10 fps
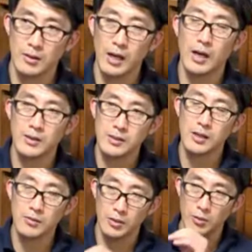が
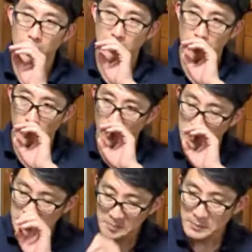扱えるかどうかっていうのを
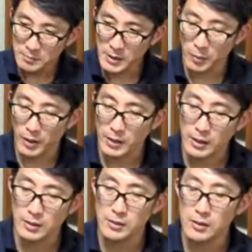見てもらっ
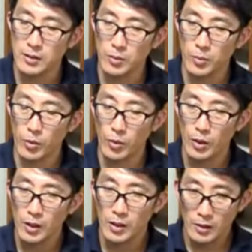たんですけれども、
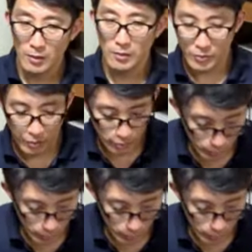それ